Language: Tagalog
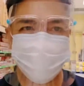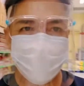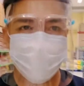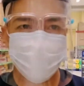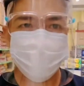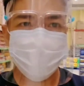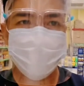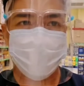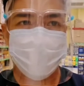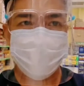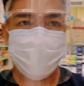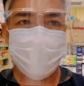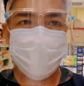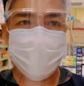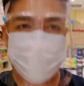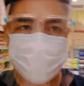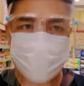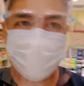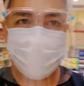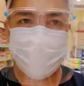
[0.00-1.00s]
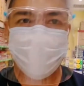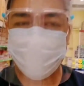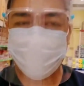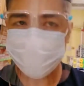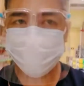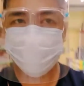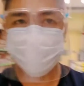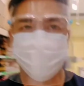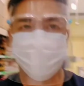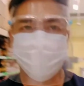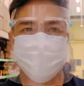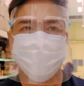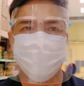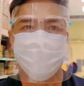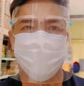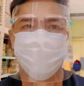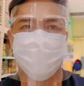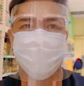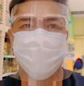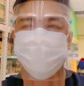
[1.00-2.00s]
pag uwi natin eh,
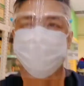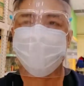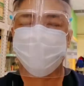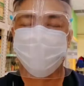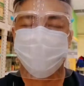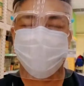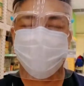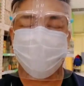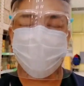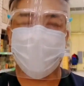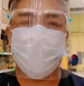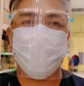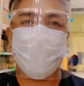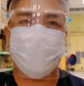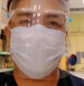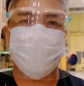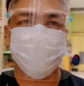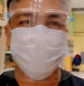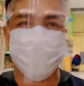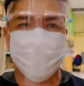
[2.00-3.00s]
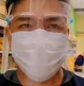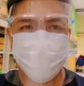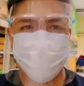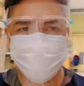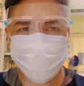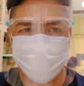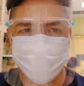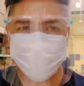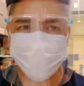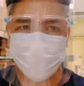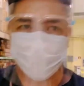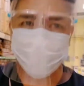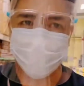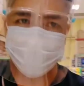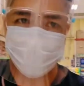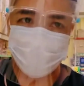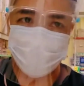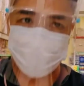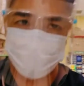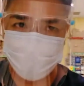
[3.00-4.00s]
papakita ko sa inyo isa isa so